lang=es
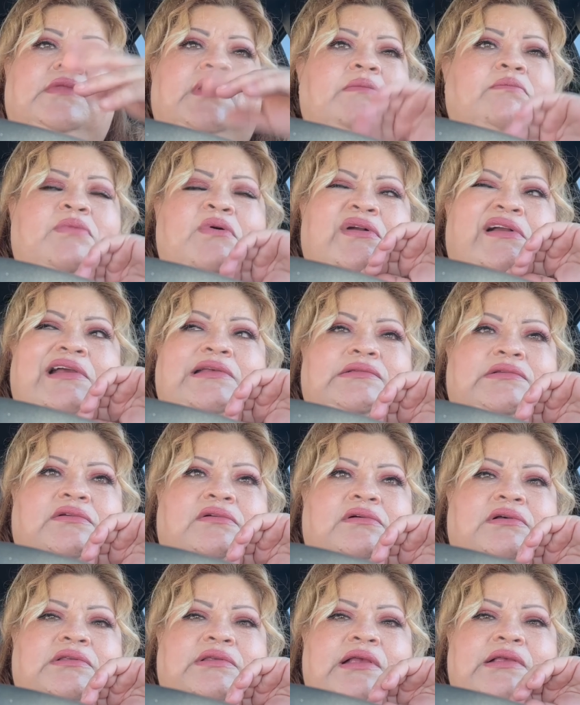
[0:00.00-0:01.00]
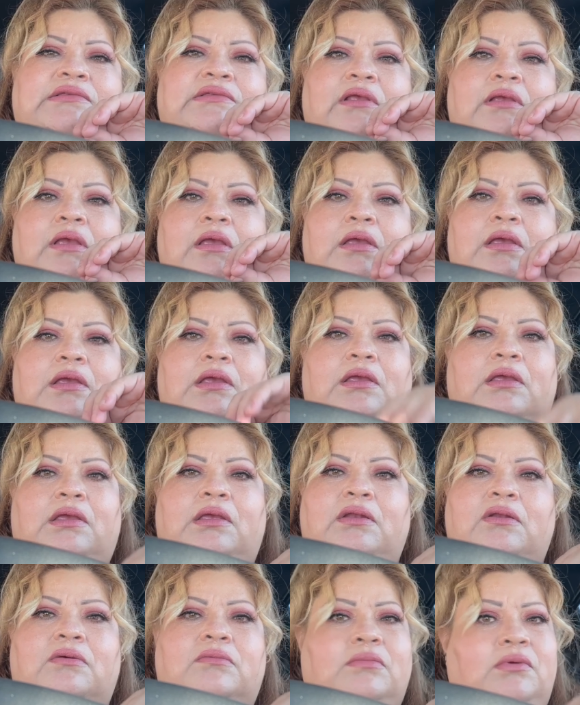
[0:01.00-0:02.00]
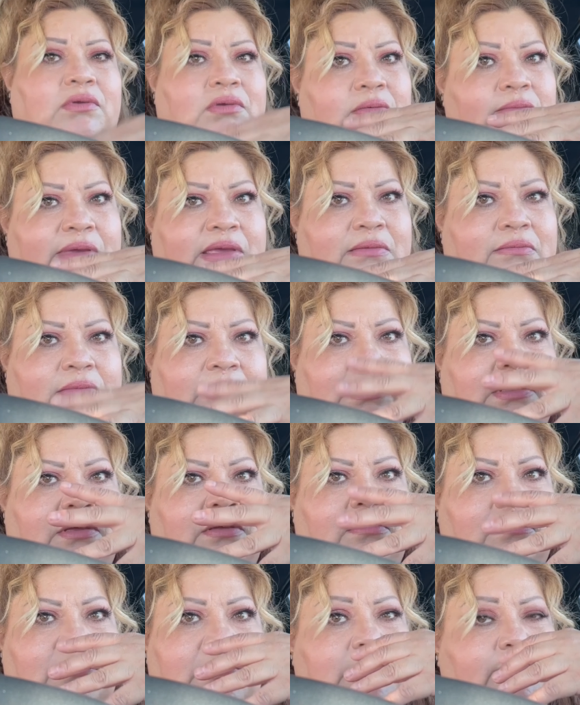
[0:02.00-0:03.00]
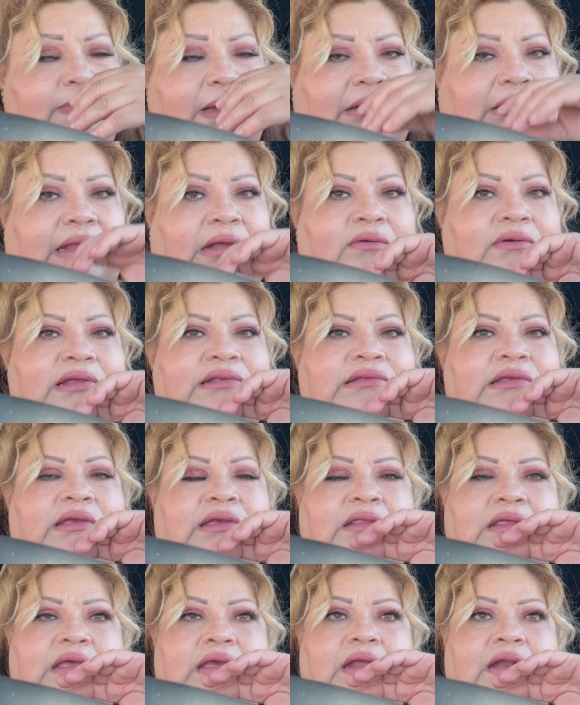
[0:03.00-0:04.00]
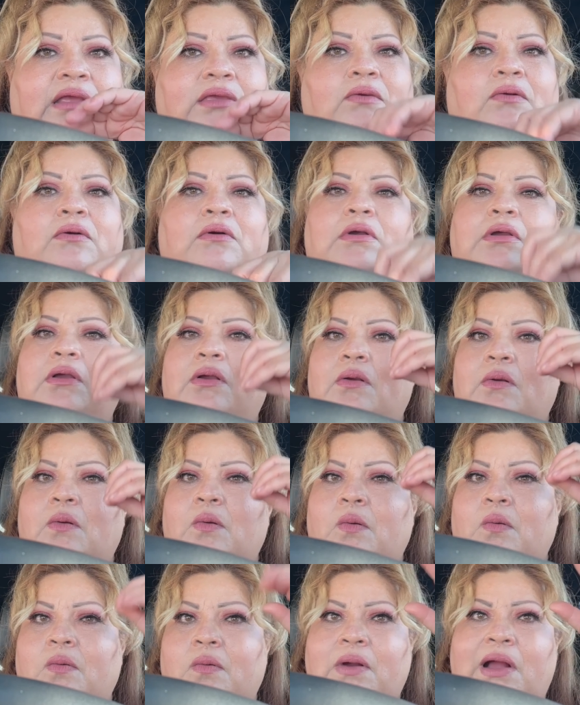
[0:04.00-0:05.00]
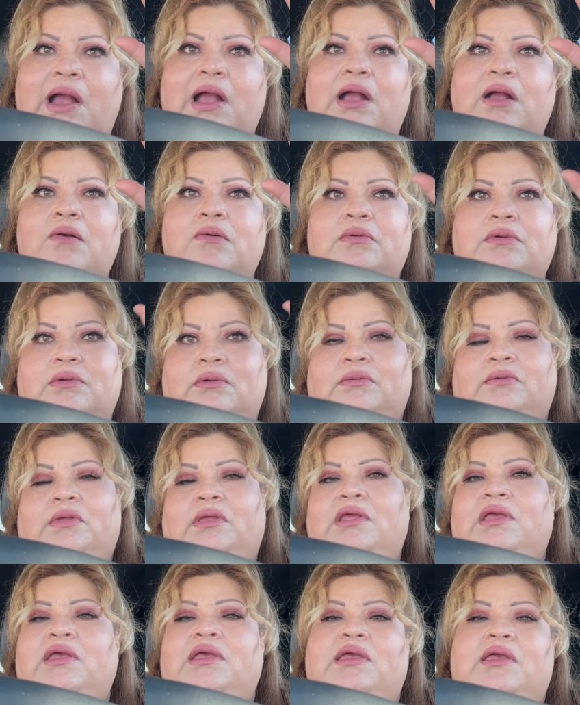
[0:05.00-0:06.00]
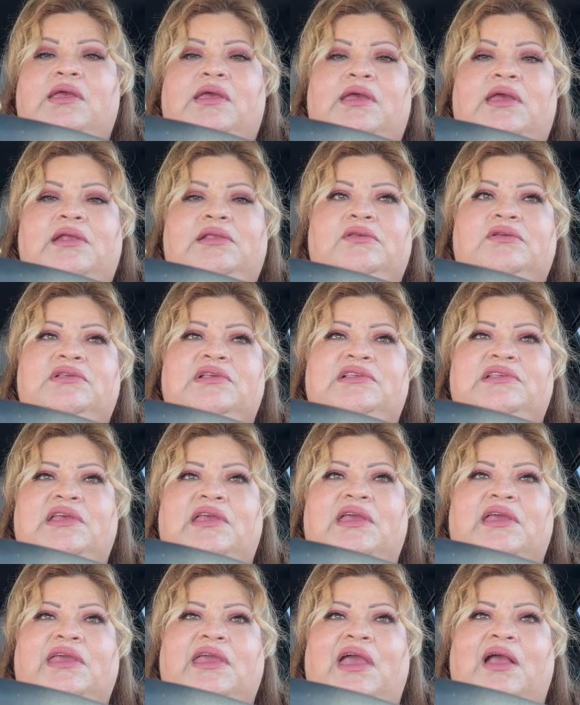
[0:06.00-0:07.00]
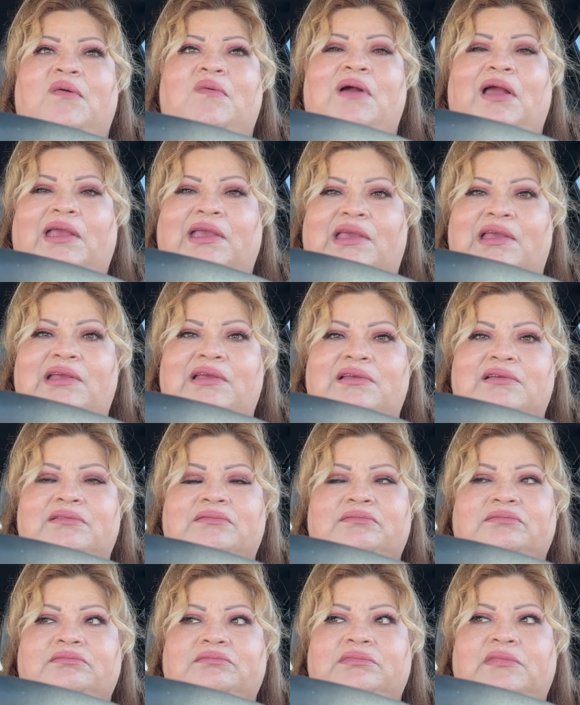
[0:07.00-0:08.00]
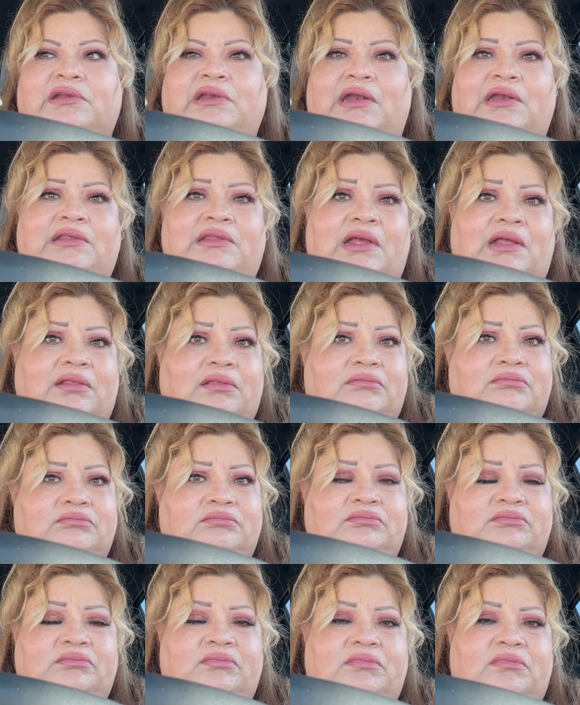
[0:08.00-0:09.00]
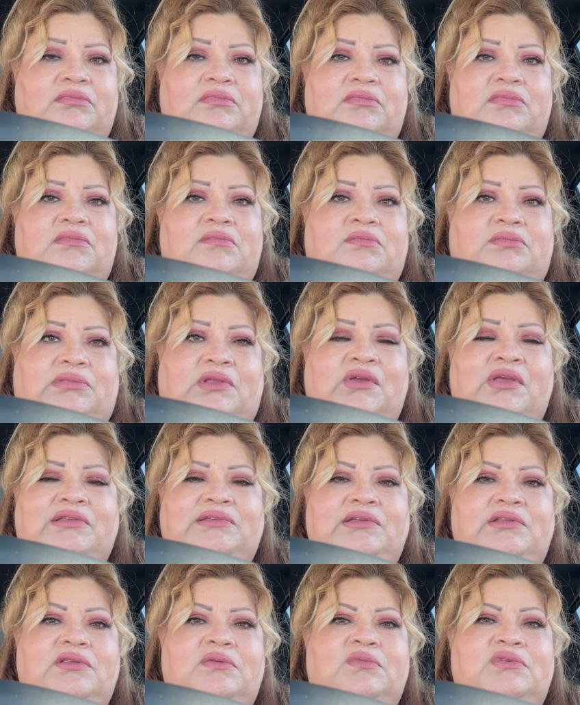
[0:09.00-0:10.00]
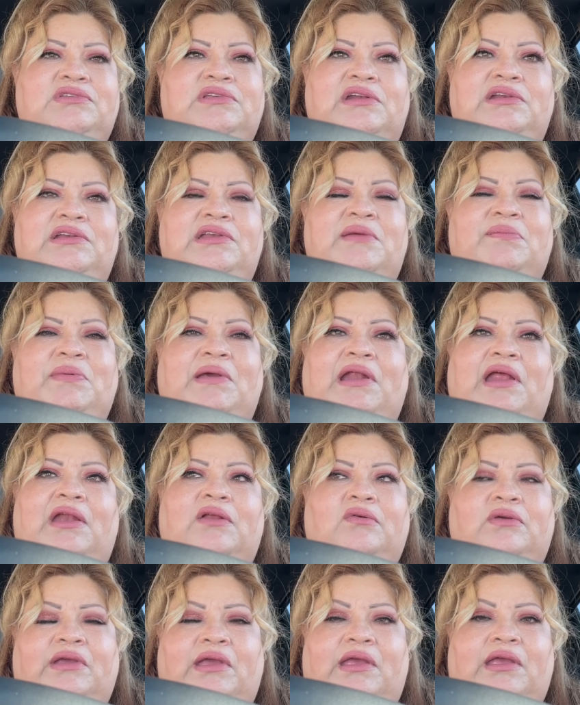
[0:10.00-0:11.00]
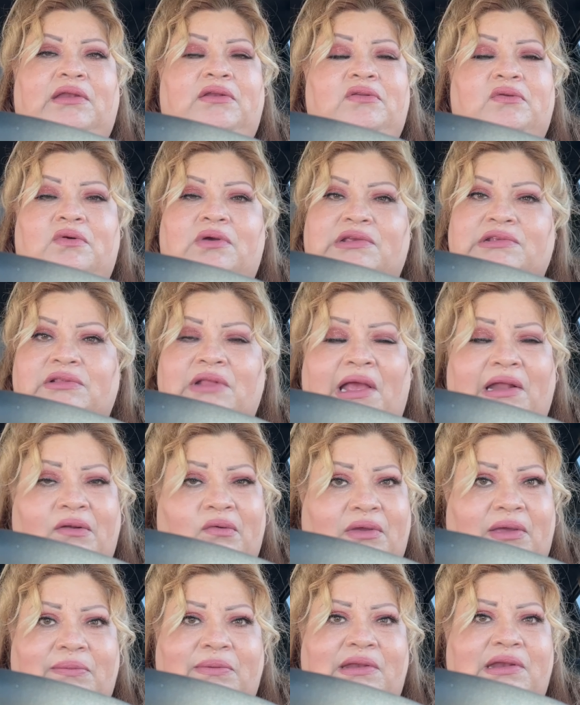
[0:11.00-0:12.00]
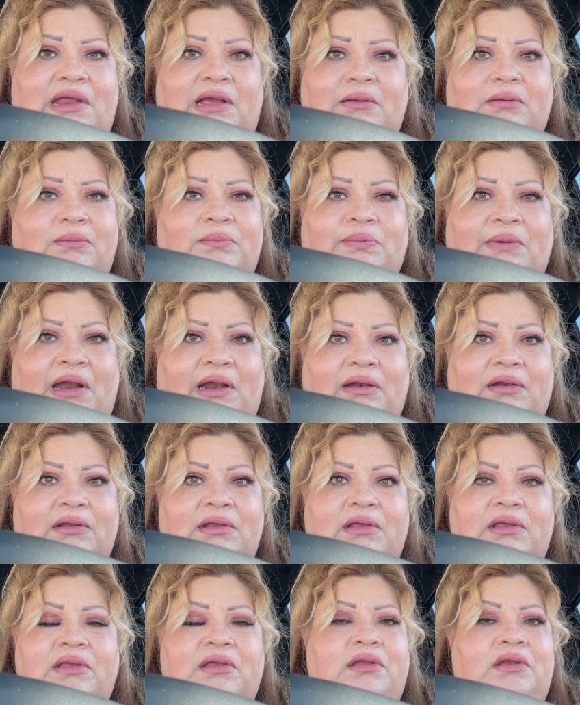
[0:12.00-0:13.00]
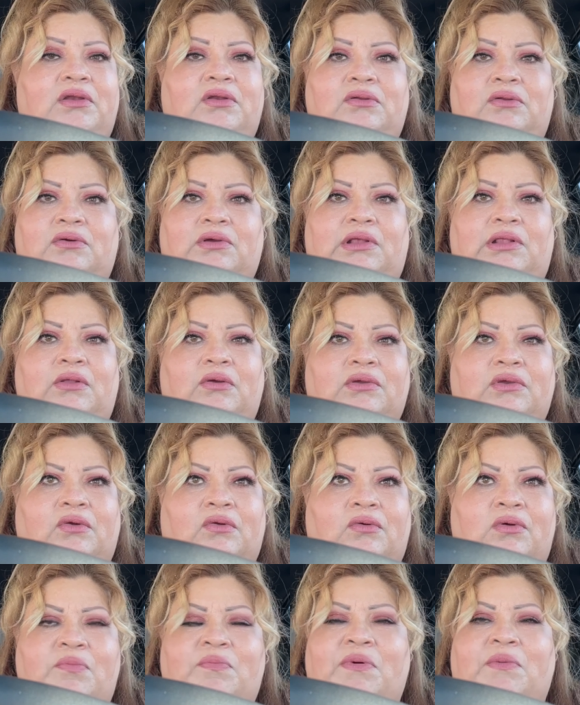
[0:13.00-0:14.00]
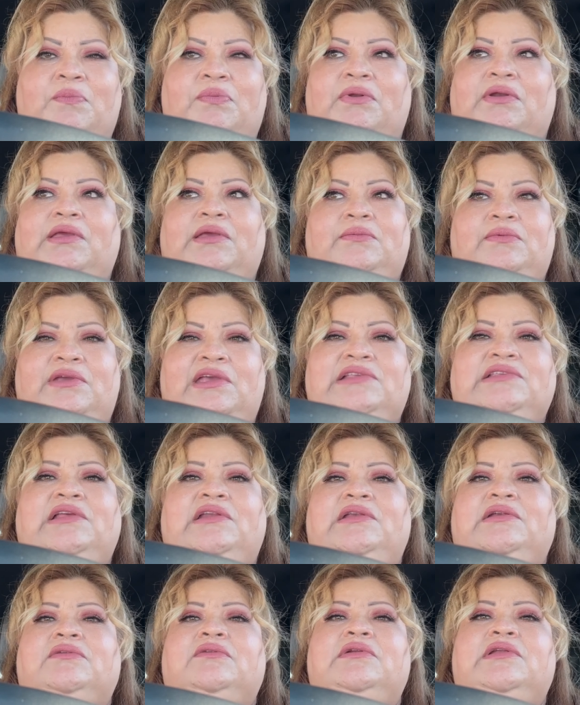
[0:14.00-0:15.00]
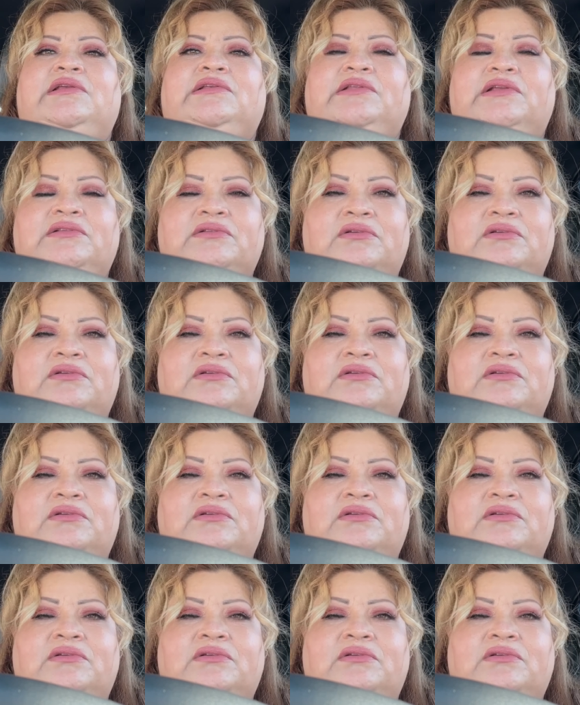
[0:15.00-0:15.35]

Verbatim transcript: pocas cosas y no mucho me, me impactaron así que dijera yo, wow, no. Entonces dije, ¿qué hago aquí? En realidad estoy haciendo mucha línea para algo que no es la, lo que vine a comprar, no es lo que ocupo porque voy a salir con estas